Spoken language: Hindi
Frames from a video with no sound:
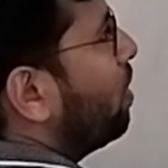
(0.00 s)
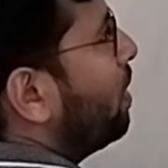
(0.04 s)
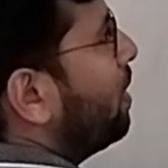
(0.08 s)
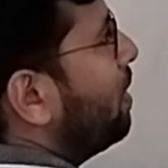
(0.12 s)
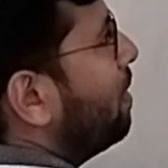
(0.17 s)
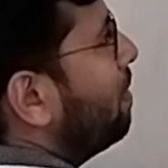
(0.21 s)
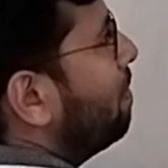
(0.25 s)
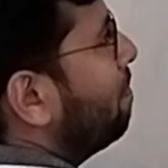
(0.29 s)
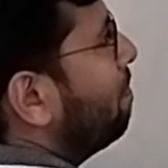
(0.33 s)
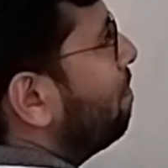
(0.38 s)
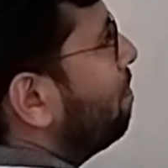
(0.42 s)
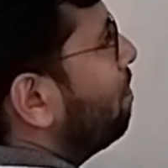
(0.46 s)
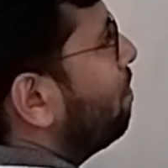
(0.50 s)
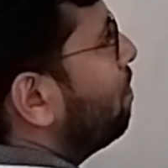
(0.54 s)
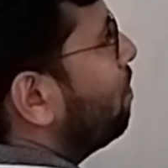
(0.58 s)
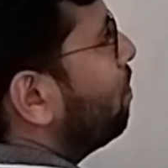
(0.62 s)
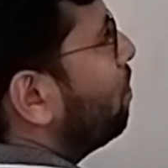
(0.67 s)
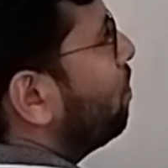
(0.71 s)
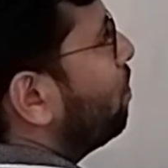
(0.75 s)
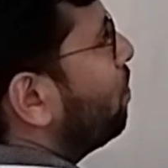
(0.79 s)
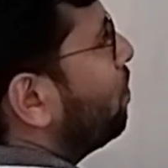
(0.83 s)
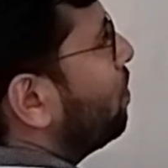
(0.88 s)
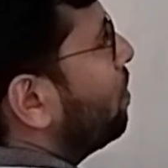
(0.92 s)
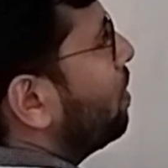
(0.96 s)
गई
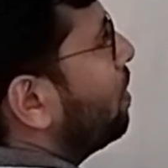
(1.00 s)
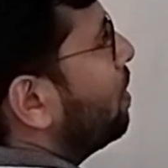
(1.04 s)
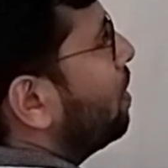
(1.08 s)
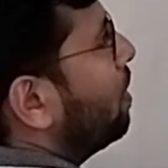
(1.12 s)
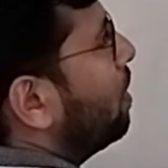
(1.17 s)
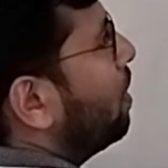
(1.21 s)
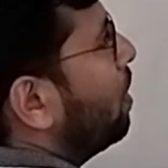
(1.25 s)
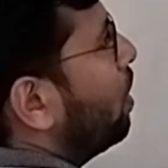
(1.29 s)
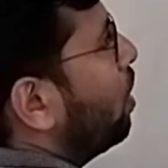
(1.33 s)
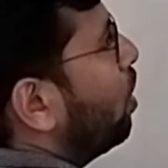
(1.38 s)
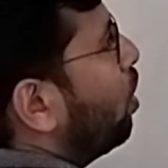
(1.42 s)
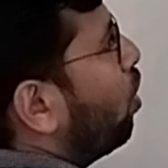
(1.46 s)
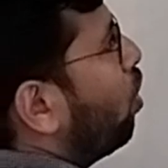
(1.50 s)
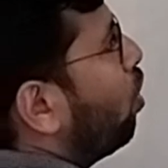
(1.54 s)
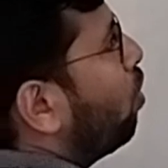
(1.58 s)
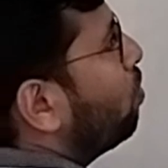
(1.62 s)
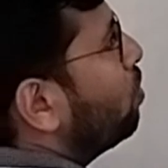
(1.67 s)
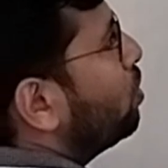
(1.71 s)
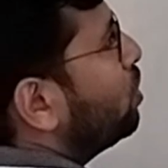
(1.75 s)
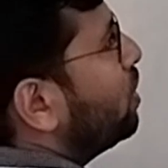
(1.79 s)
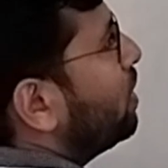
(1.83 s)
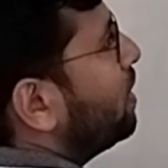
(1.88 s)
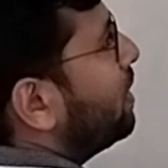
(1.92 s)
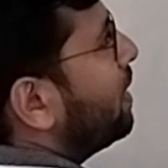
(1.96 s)

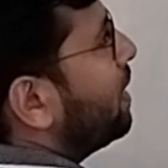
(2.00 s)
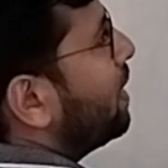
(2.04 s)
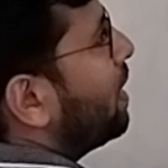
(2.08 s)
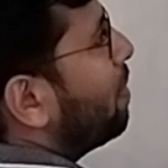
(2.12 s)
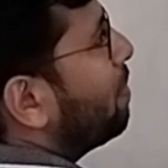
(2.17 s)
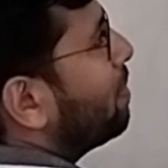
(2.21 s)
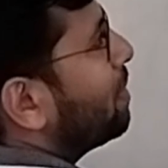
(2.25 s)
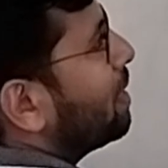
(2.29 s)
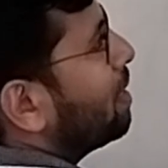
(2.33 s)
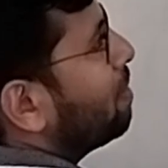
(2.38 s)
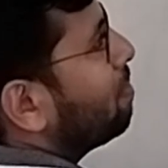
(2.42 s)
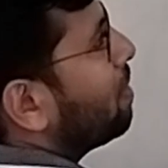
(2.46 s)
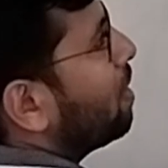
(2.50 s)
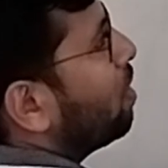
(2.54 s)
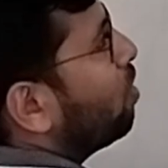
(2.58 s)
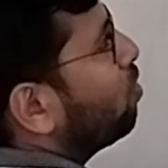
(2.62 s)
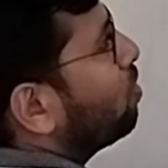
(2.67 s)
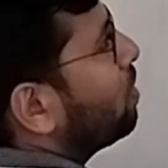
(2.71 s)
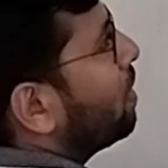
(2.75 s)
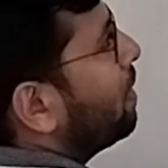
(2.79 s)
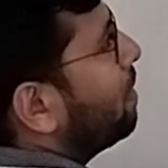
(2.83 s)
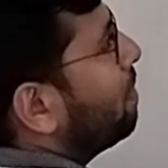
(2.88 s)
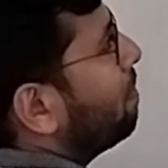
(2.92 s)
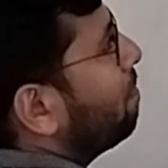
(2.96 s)
होमोजीनिटी का मतलब क्या
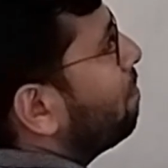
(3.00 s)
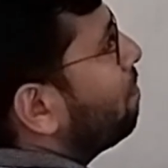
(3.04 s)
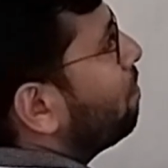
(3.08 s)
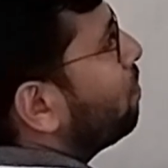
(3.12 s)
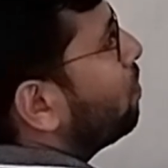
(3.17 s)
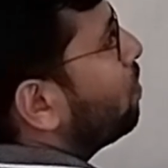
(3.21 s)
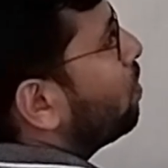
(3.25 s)
होता है